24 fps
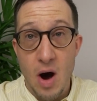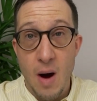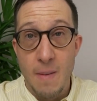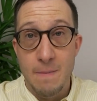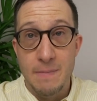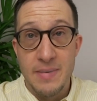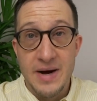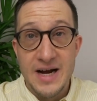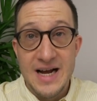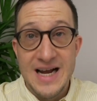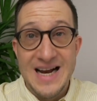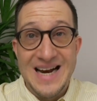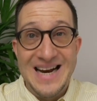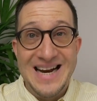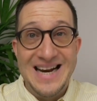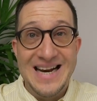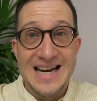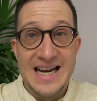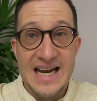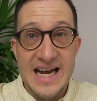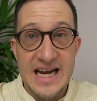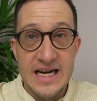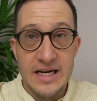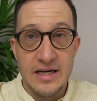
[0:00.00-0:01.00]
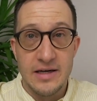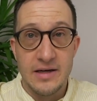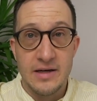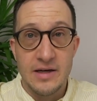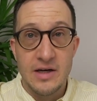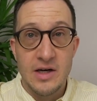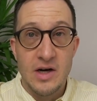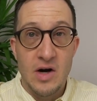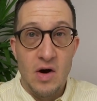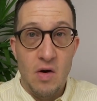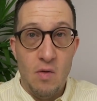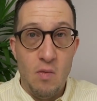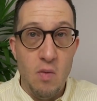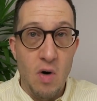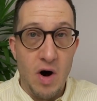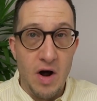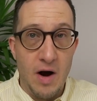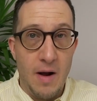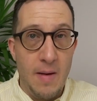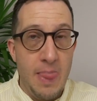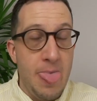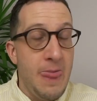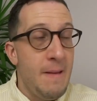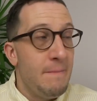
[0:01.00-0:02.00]
ablehnen.
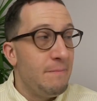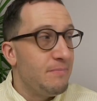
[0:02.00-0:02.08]
Voilà.